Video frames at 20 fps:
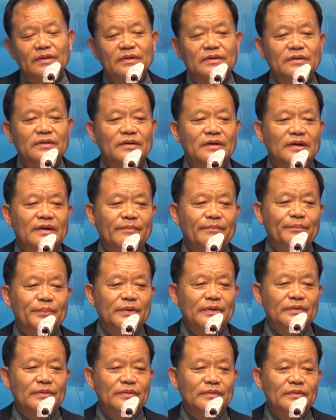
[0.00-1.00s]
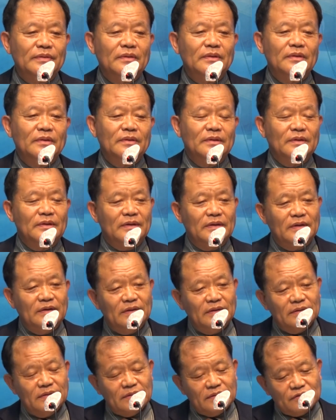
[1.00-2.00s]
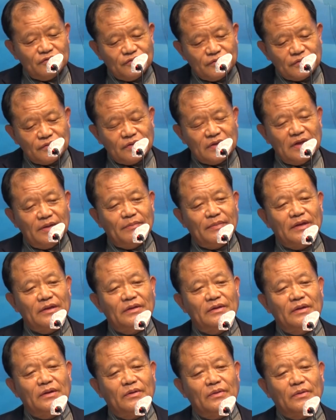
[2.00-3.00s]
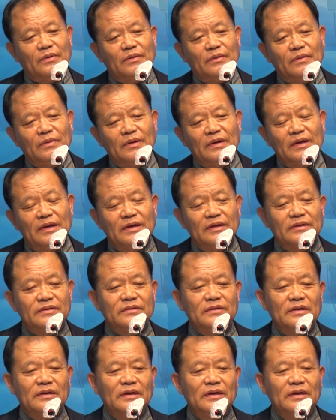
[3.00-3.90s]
그 남편을 죽게 만들고 해,